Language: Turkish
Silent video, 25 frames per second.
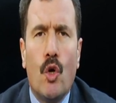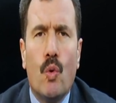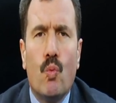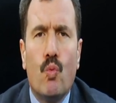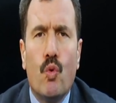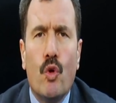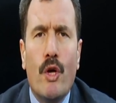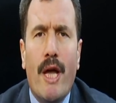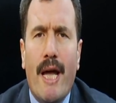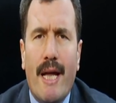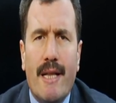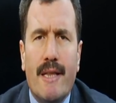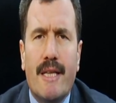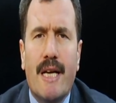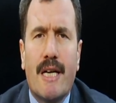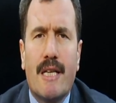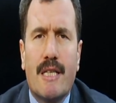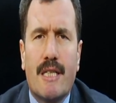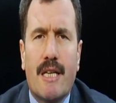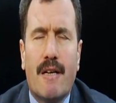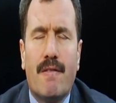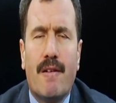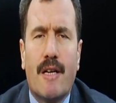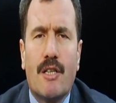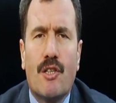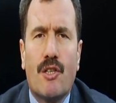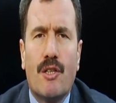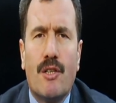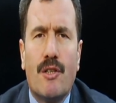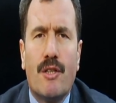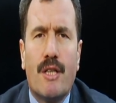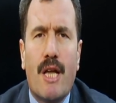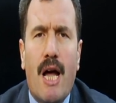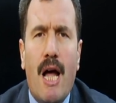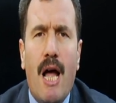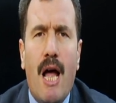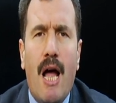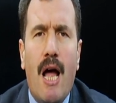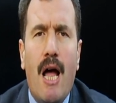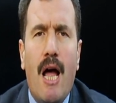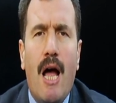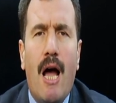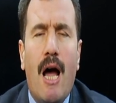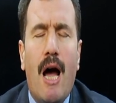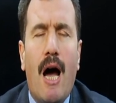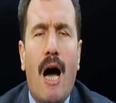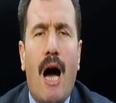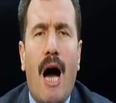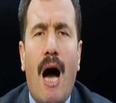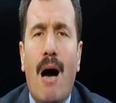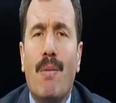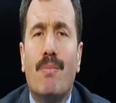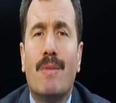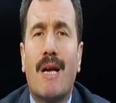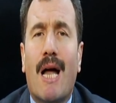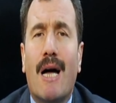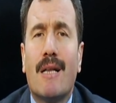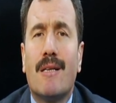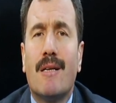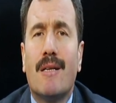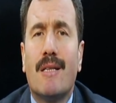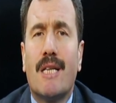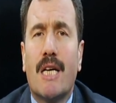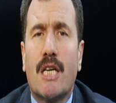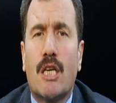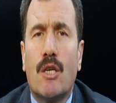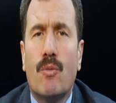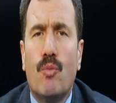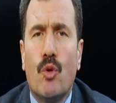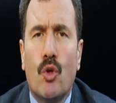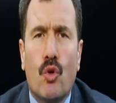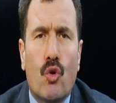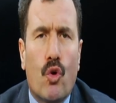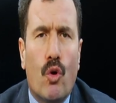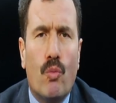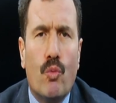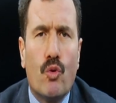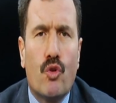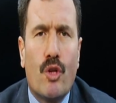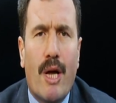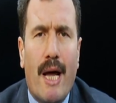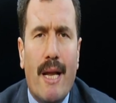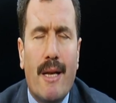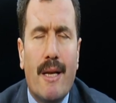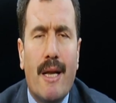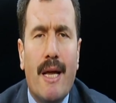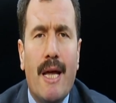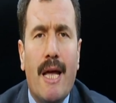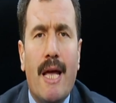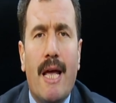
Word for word: Bu hendek savaşında Amr adındaki bir komutan